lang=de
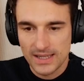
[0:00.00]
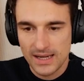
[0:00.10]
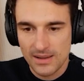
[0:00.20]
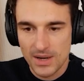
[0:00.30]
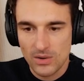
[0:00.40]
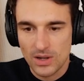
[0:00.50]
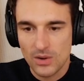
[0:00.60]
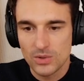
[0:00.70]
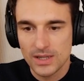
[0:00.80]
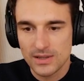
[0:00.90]
Da kann er mal locker
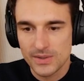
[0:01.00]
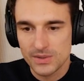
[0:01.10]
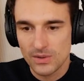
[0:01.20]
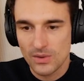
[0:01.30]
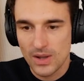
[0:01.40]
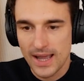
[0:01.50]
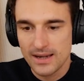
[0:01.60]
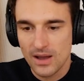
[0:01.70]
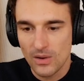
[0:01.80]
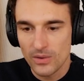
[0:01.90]
100.000 Euro
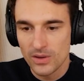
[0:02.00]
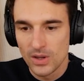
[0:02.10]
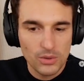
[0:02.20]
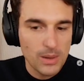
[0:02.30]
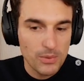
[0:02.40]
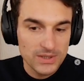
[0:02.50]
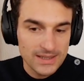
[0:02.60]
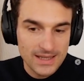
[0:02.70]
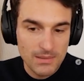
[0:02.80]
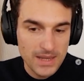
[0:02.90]
reinhauen oder
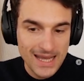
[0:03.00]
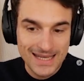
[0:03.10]
potenziell mehr,